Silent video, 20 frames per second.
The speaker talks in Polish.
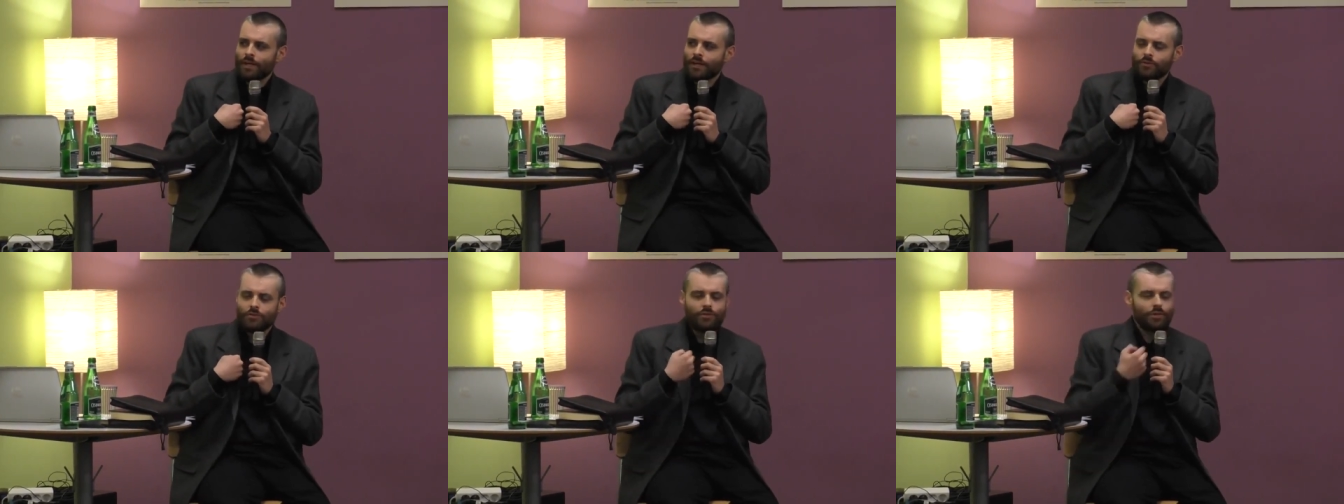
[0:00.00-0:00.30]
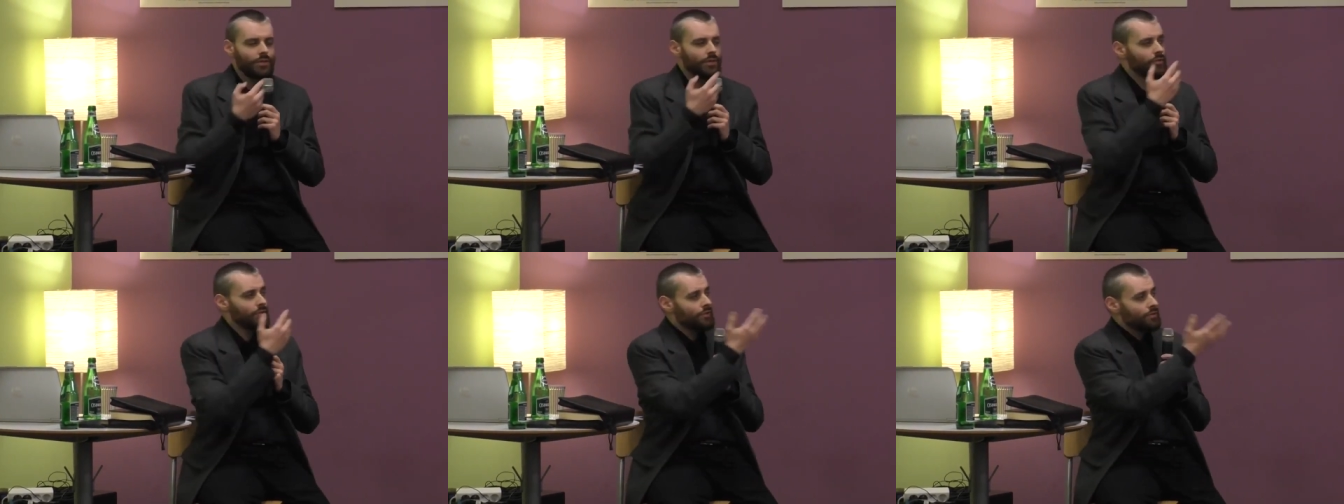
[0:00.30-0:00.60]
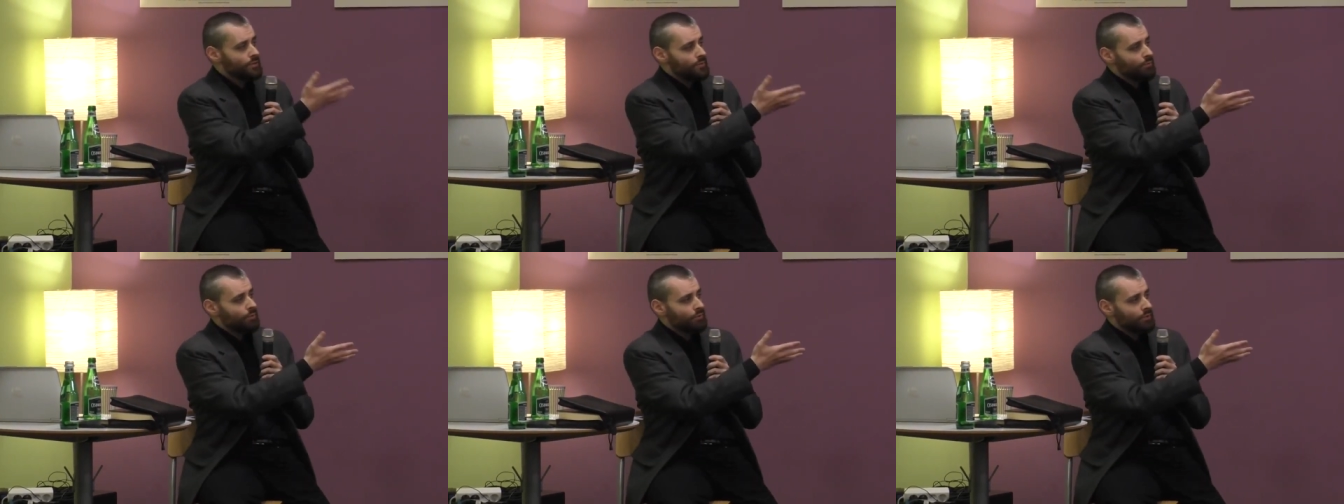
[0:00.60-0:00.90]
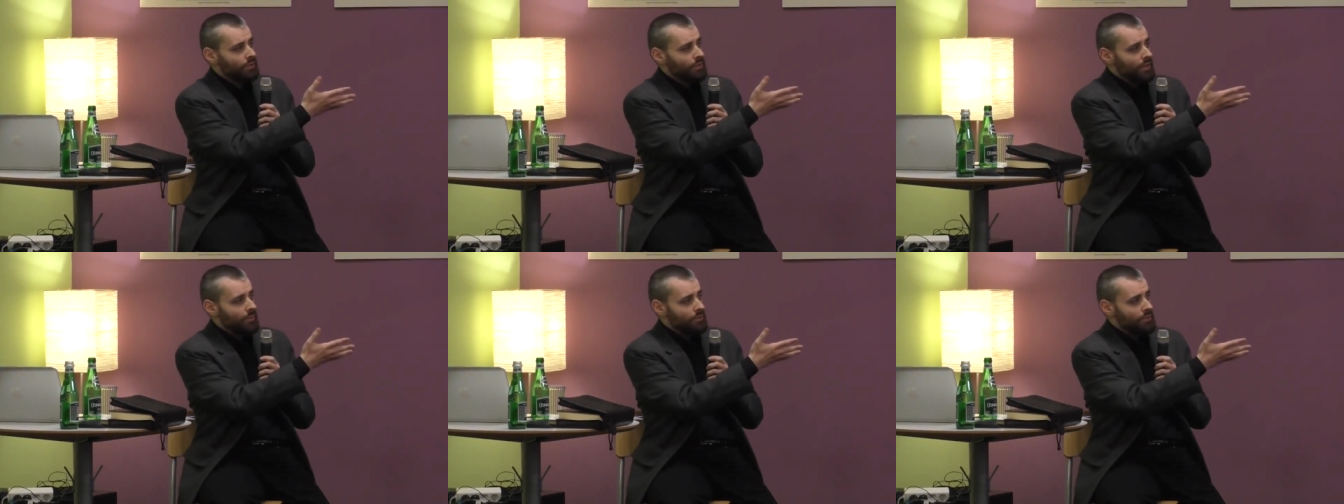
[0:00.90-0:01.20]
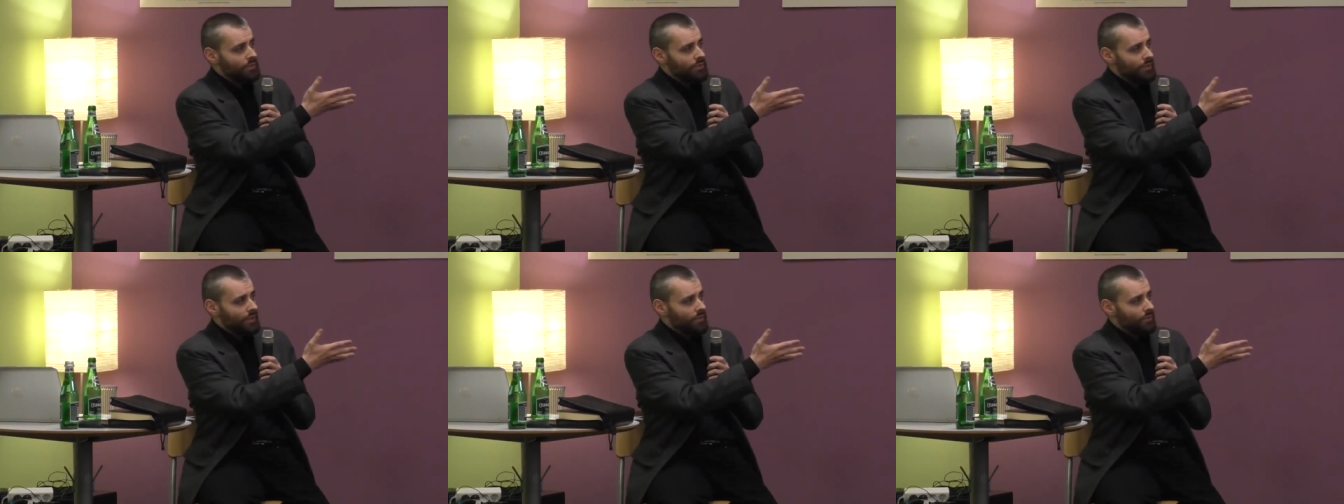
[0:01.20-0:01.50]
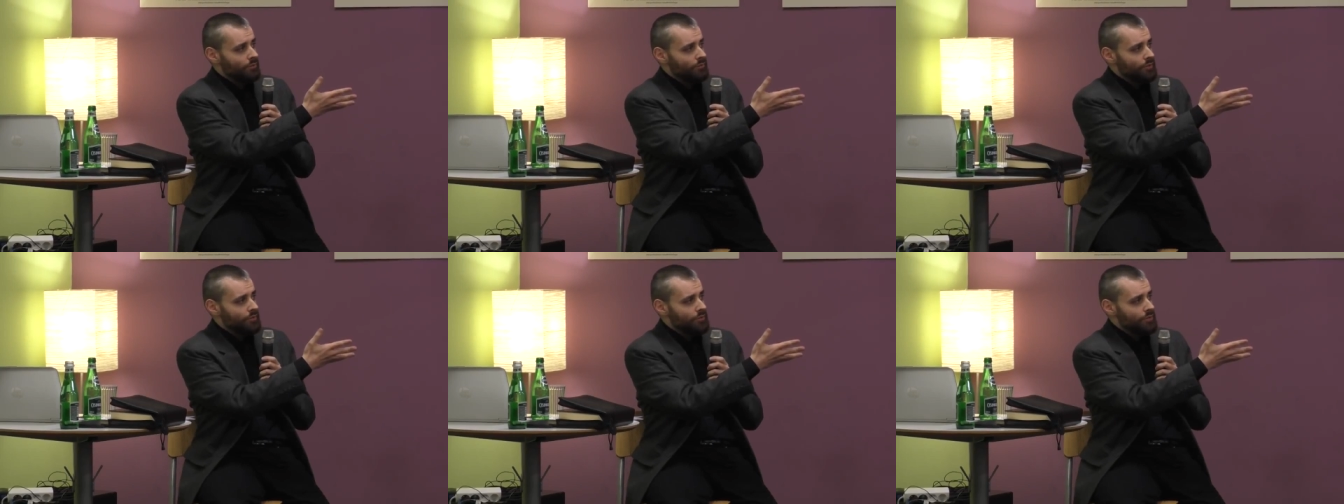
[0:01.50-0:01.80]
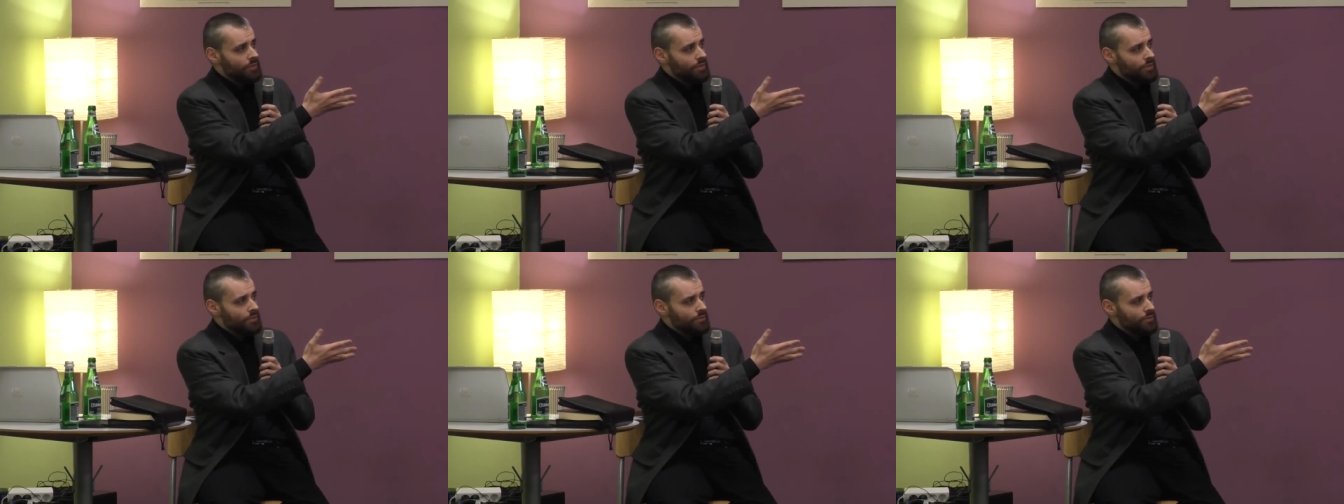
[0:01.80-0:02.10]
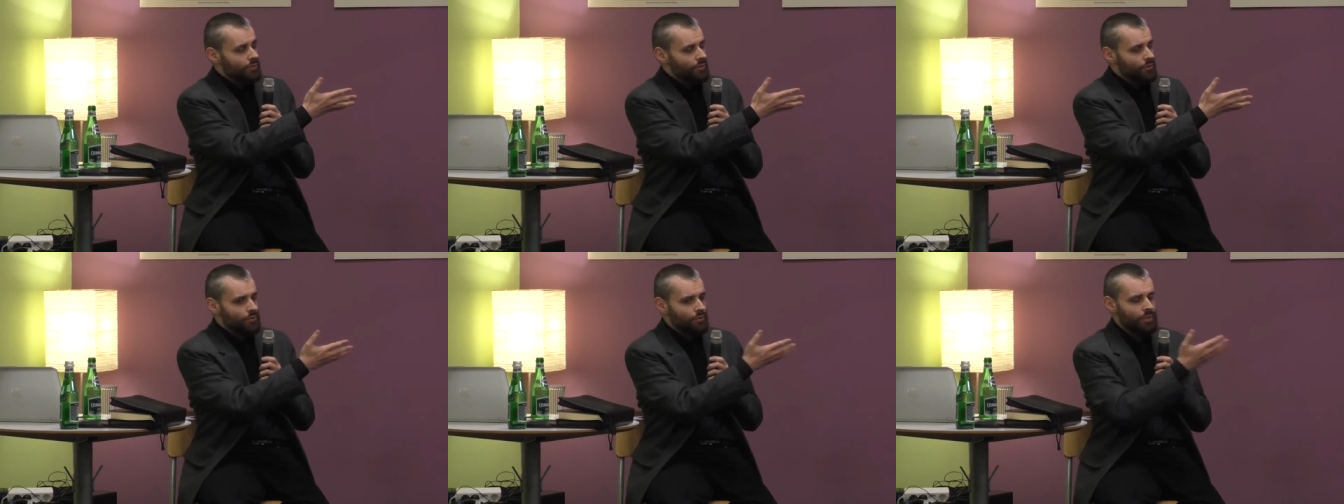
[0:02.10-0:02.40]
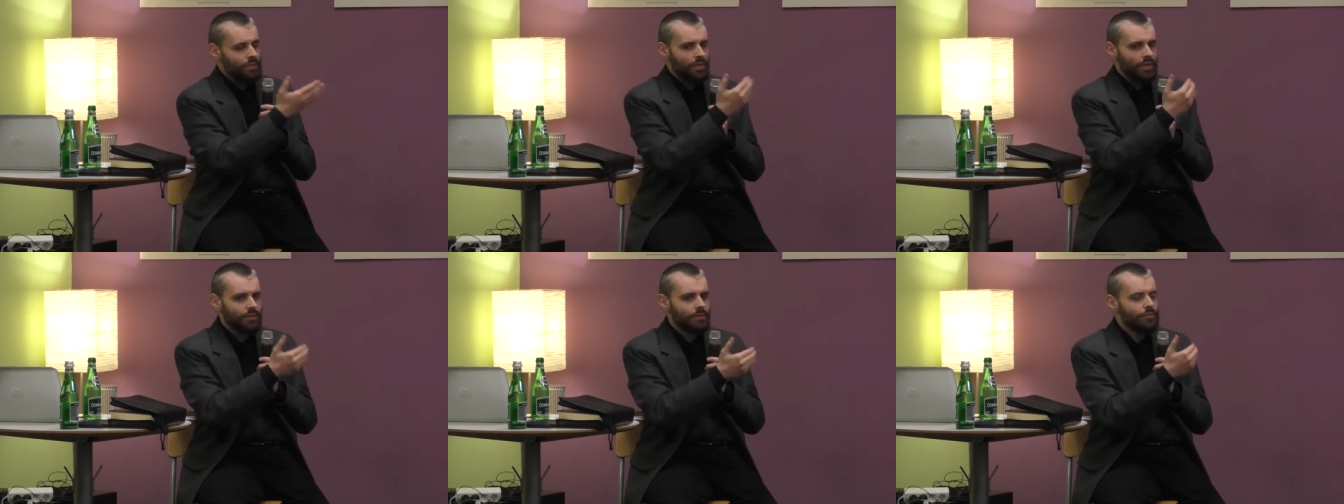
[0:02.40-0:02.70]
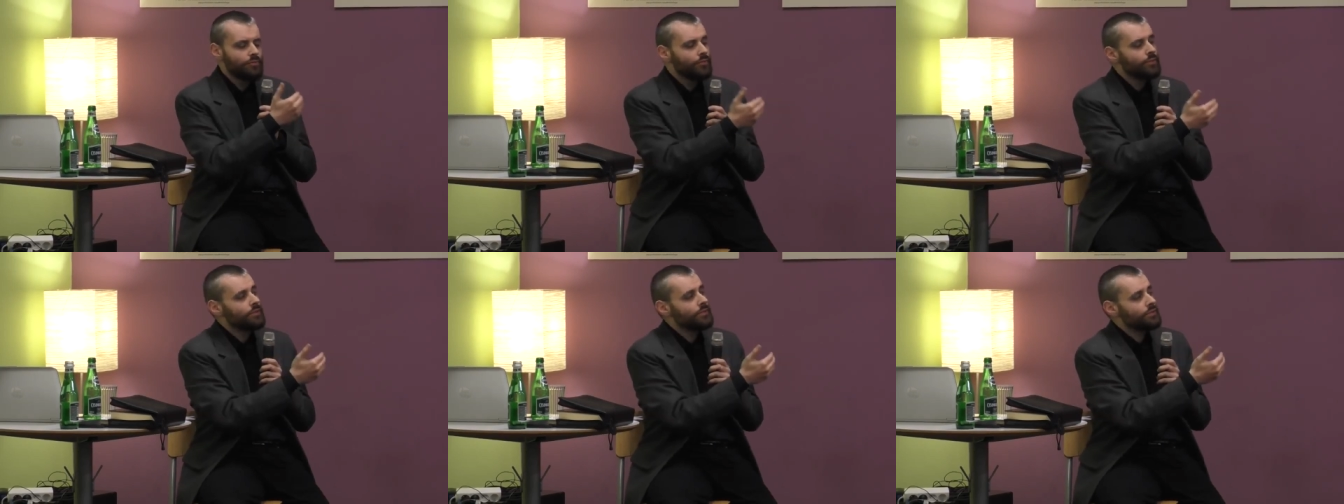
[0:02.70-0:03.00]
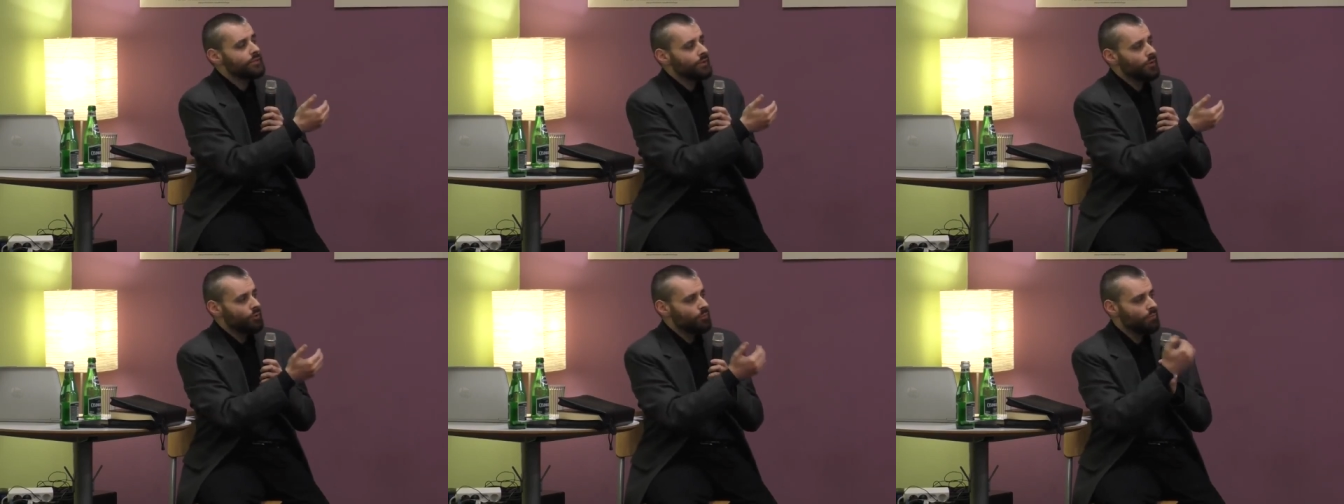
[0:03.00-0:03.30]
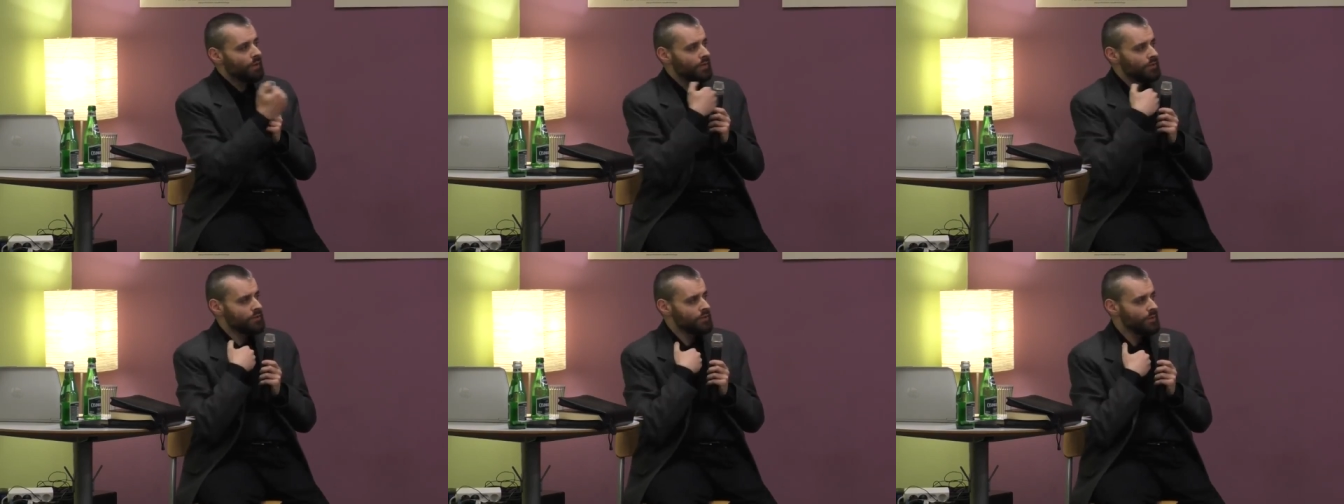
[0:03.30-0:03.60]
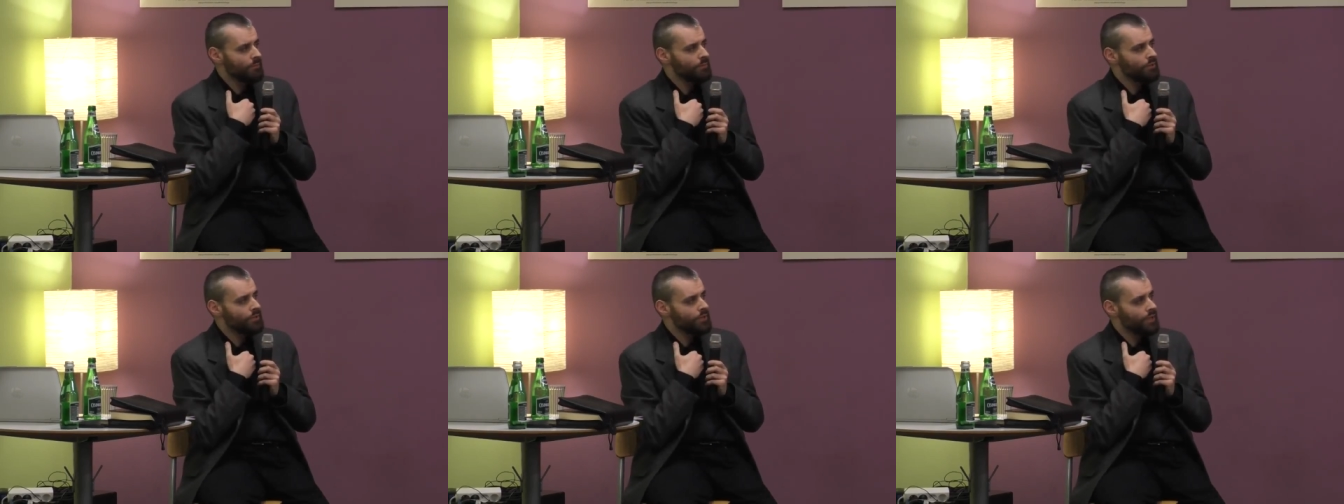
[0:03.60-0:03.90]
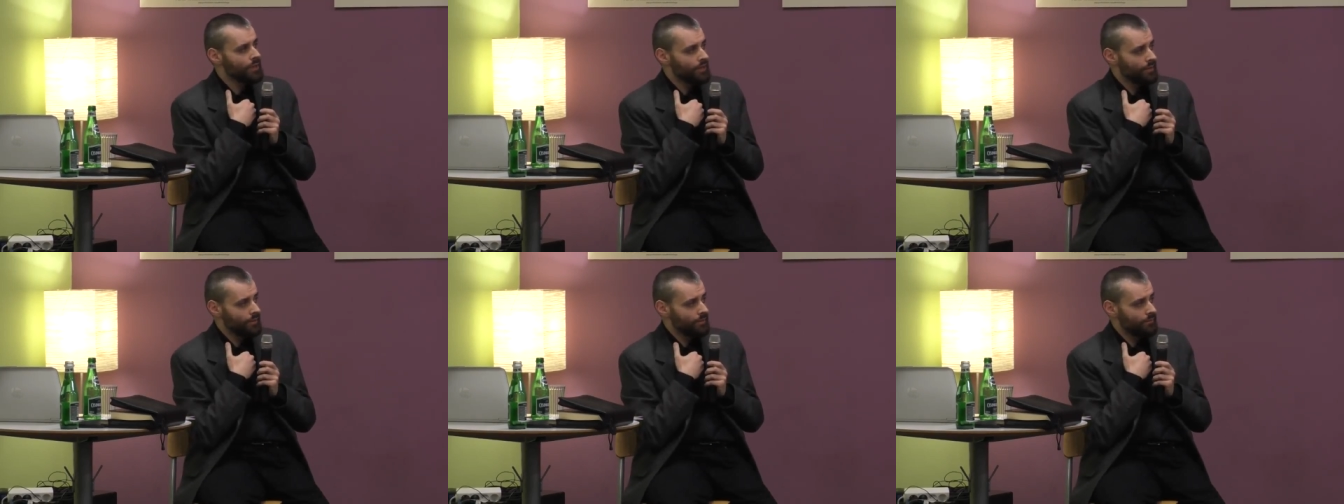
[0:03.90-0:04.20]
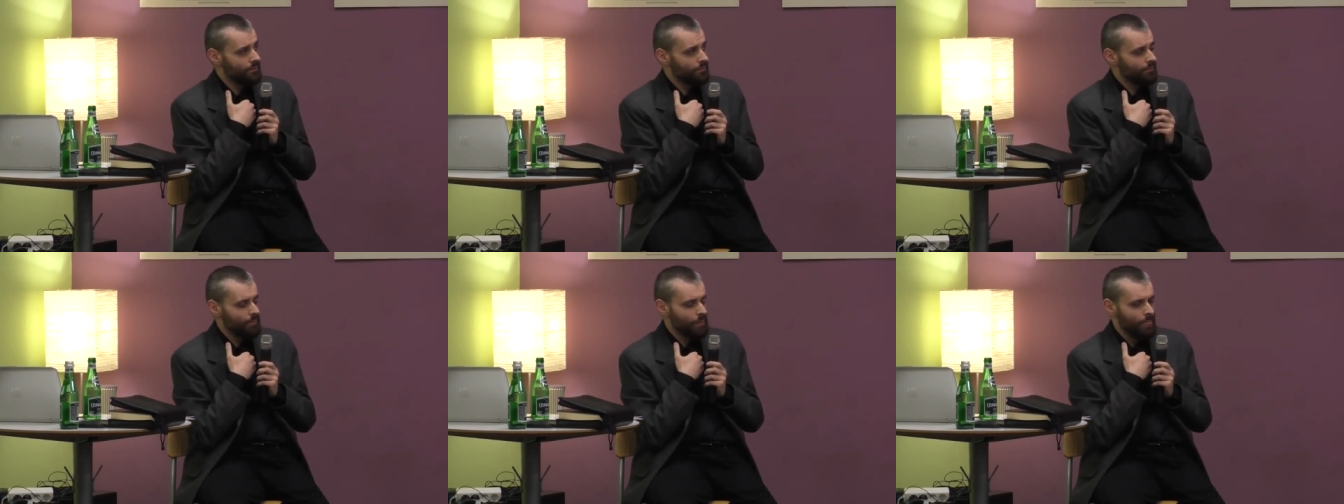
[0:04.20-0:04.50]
czyli jeżeli spotykam się z taką definicją i ta definicja obarcza mnie